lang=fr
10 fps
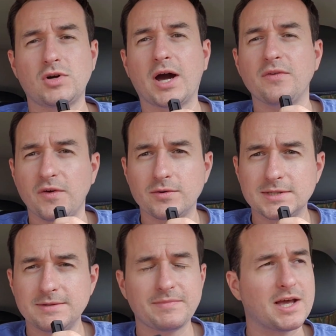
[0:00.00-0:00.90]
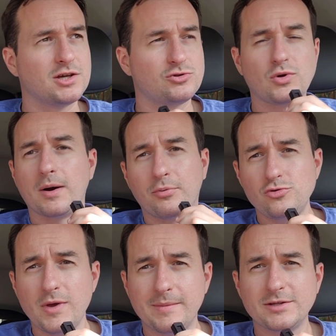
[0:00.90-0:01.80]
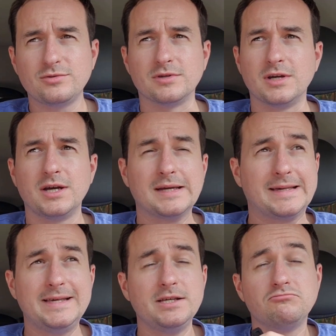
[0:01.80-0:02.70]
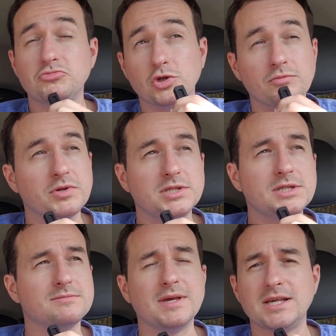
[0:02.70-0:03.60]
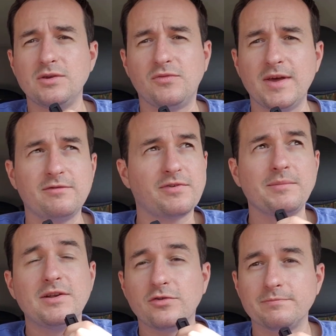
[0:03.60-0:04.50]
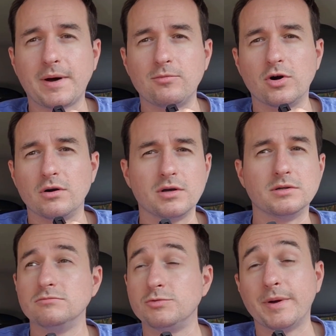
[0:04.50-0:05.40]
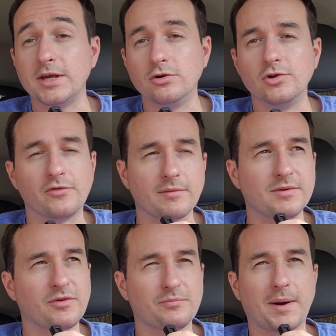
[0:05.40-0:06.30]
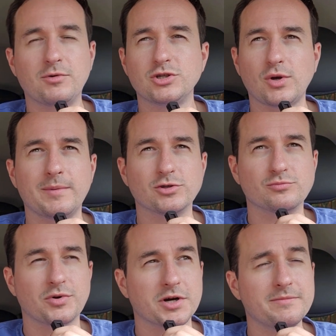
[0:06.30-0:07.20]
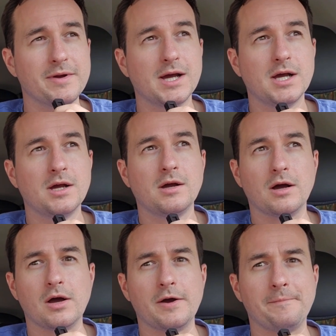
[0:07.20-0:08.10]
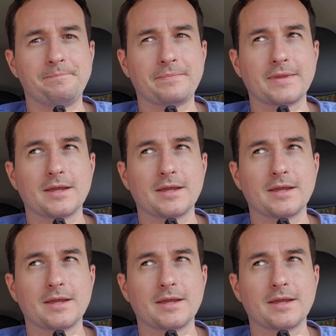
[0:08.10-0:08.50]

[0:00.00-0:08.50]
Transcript: référencé sur un produit Amazon qui, j'ai une bêtise, mais qui fait 20 000 ventes par mois. Et c'est pas déconnant, 20 000 ventes par mois sur Amazon.com. Euh,